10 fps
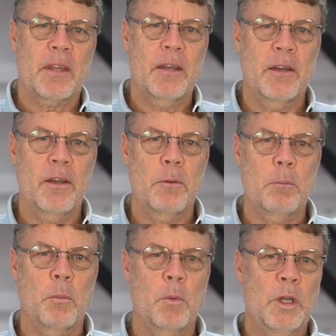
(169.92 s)
äh,
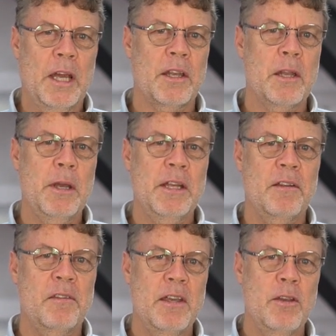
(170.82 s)
modernen
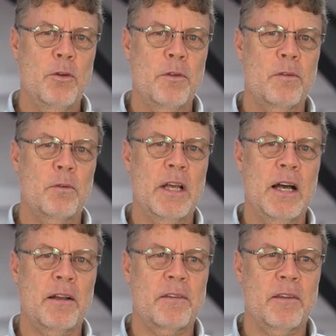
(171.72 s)
Medizin
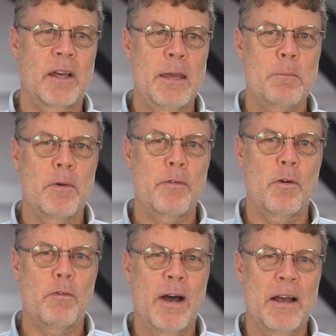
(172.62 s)
heutzutage redet man
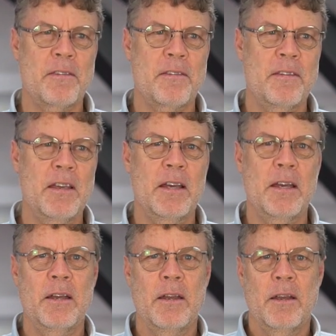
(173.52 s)
von
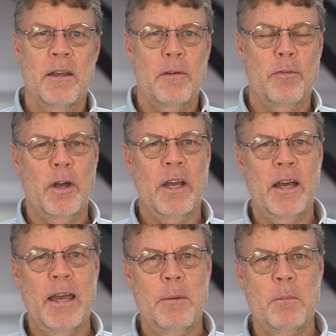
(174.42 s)
Faszien.
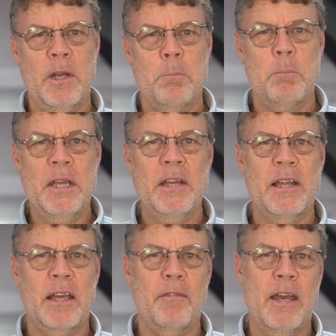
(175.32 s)
Vorher hat man ein
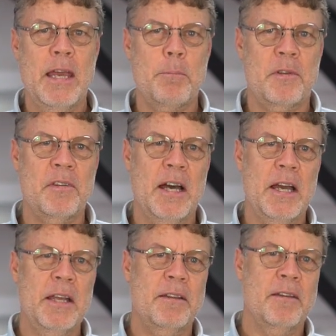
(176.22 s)
Bindegewebe
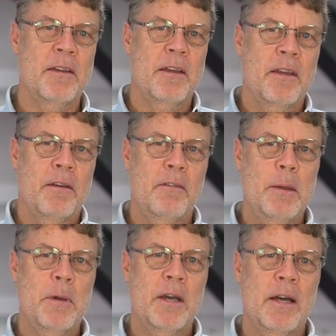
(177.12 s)
gesagt
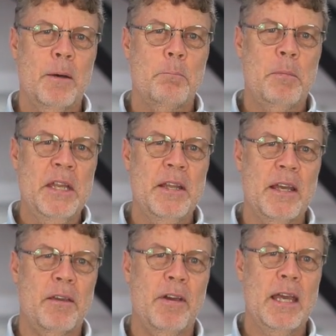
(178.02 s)
wenn man am
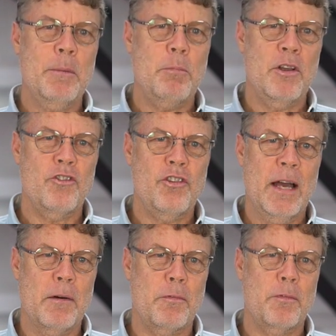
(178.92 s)
Bindegewebe
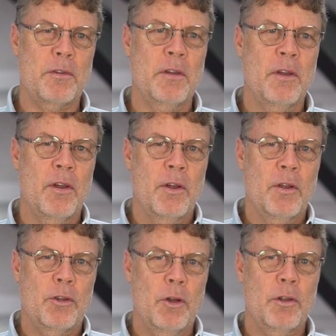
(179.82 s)
schafft,
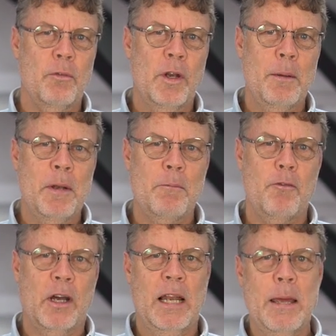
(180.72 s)
dort wo nämlich
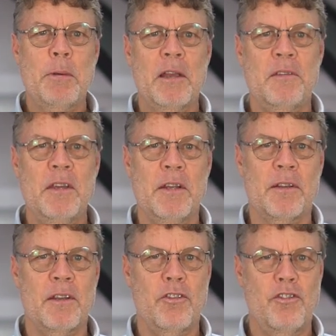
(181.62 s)
die Verklebungen
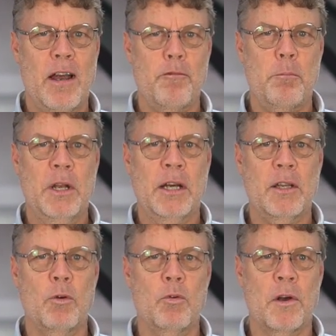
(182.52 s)
sind, dann schafft man an
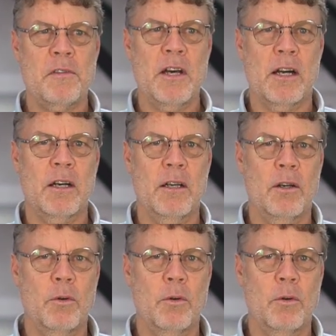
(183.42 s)
der Ursache.